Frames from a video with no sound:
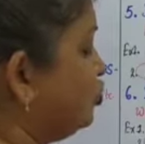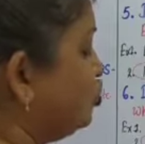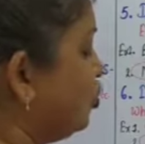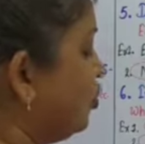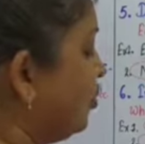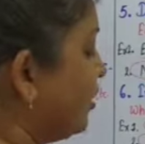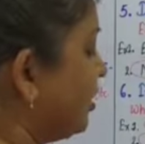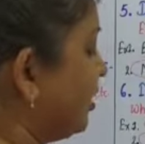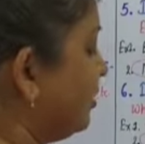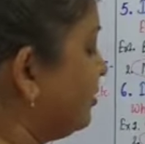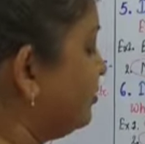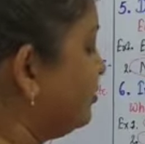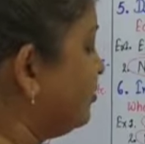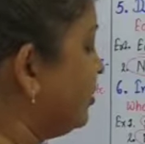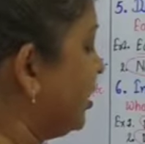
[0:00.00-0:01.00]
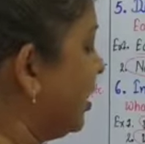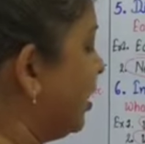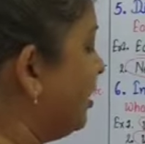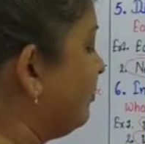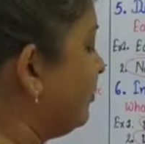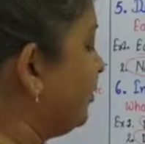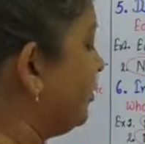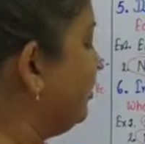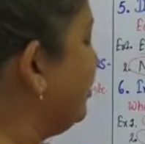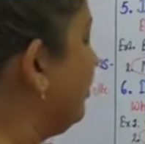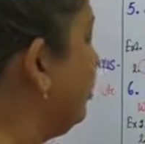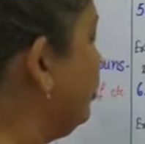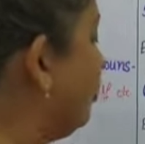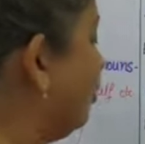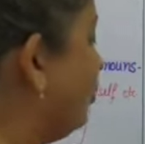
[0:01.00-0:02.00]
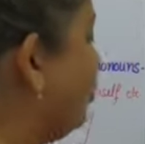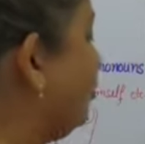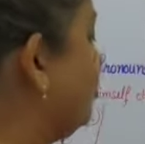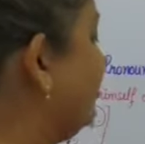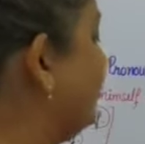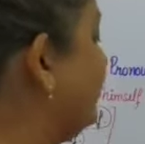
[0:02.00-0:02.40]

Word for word: जो कि तो यहाँ पर हु